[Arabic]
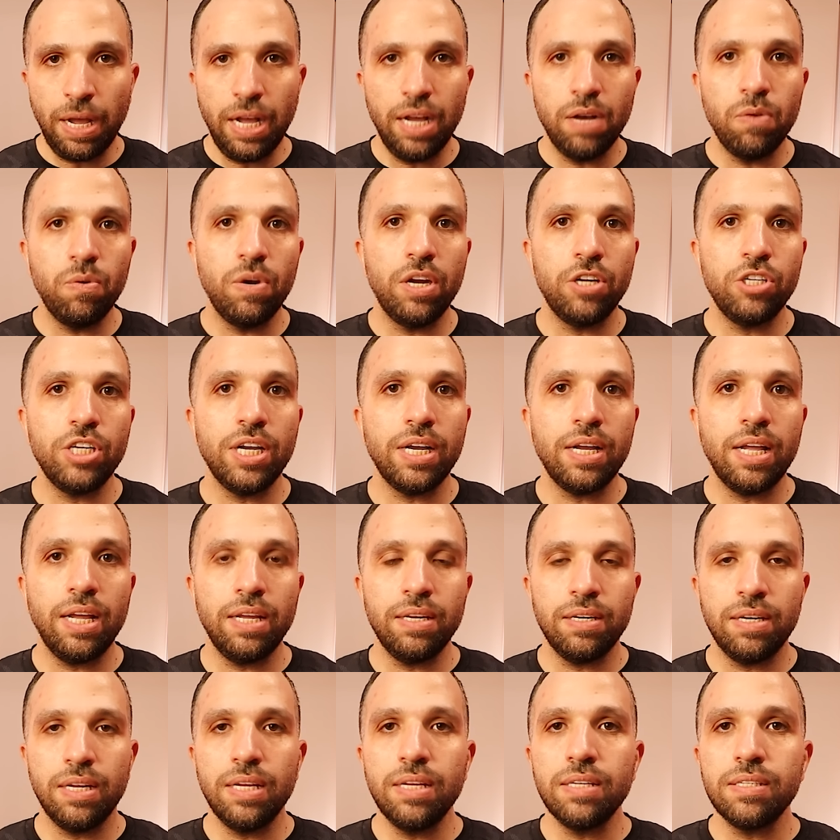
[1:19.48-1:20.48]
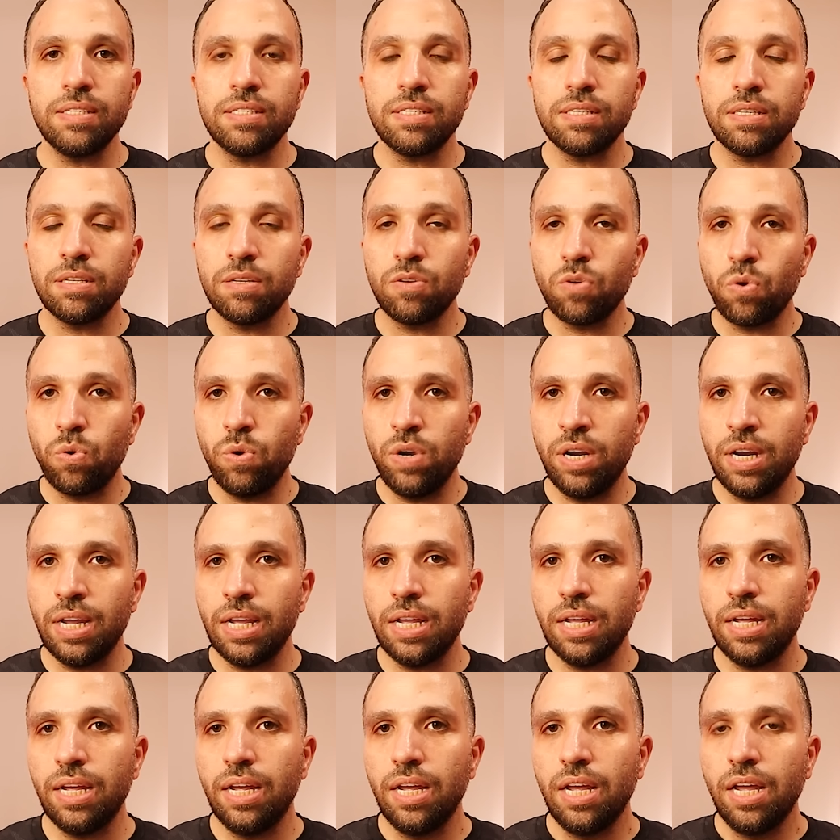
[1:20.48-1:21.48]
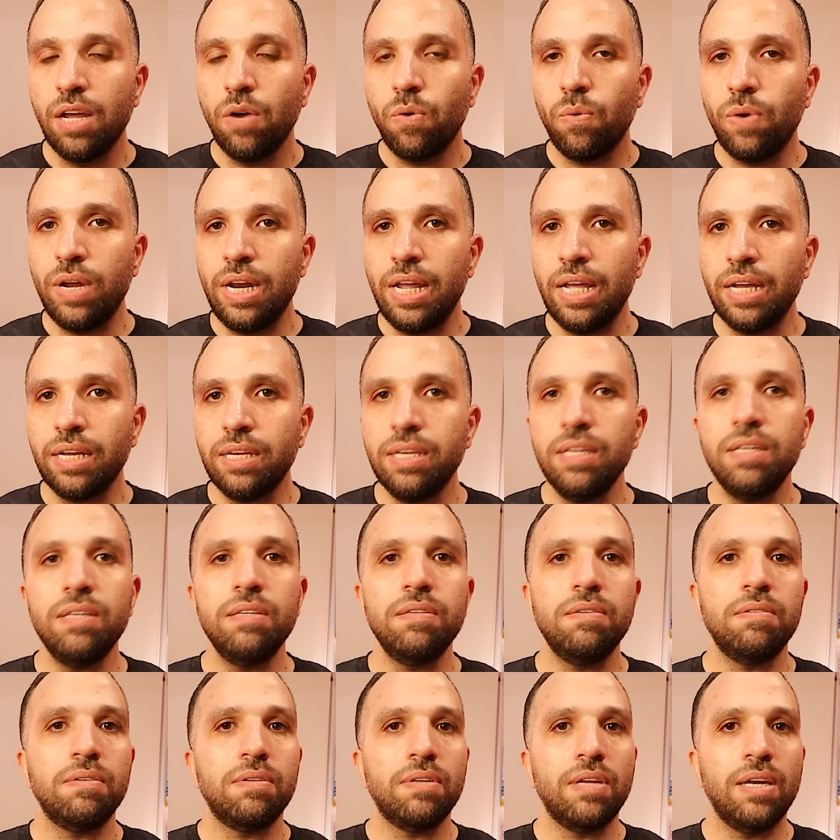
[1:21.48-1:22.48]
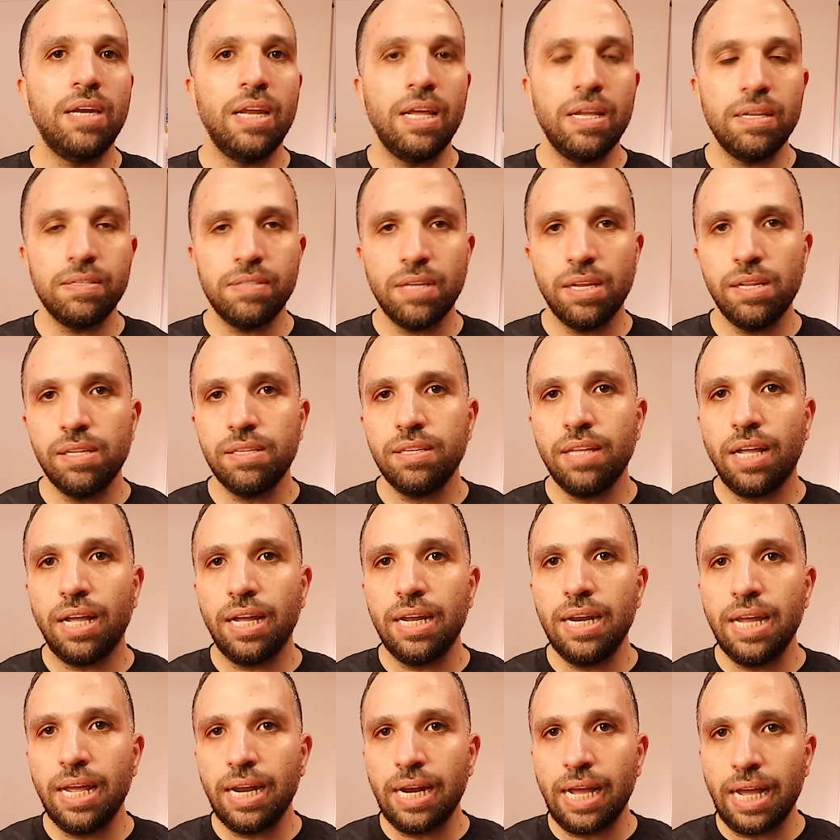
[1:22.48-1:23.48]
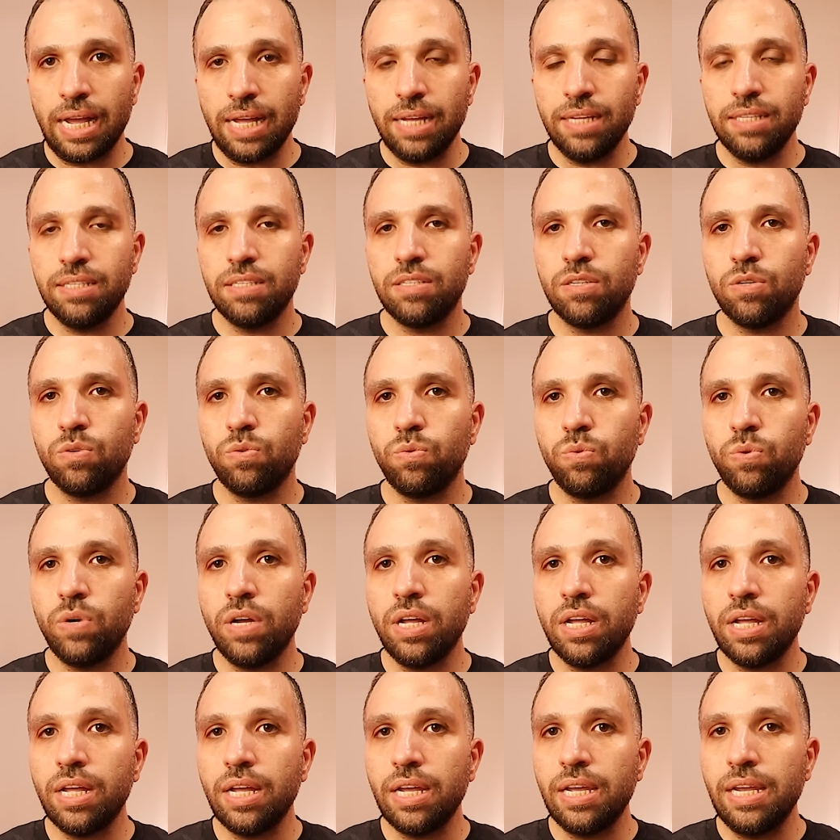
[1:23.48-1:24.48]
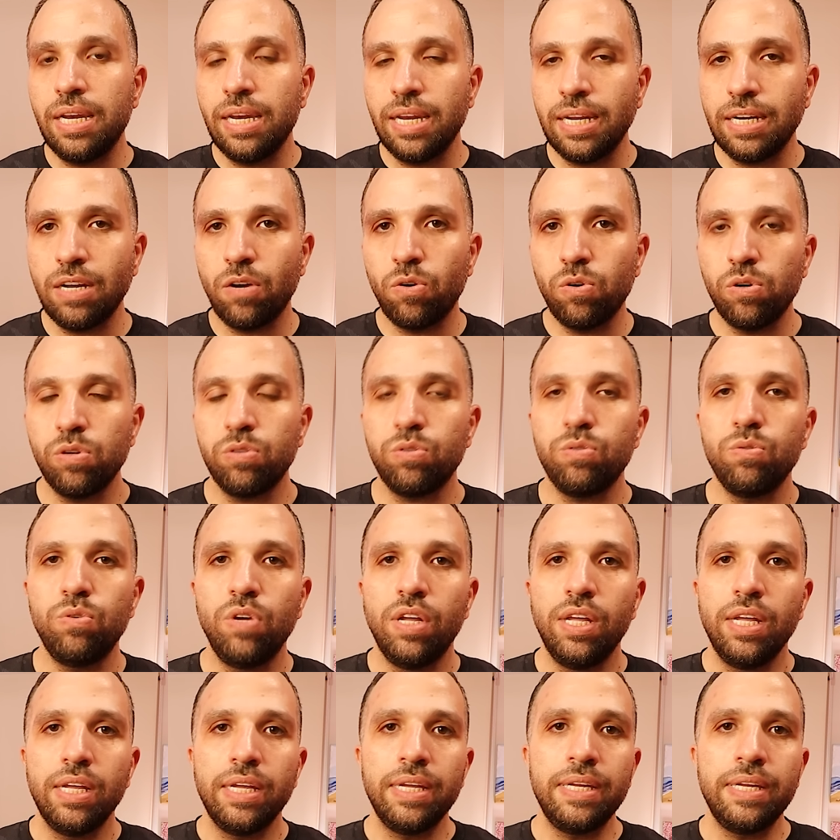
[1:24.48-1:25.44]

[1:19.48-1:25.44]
بحاول اشجع الناس كلها ولكن لا زلت على العهد واللي انا قلته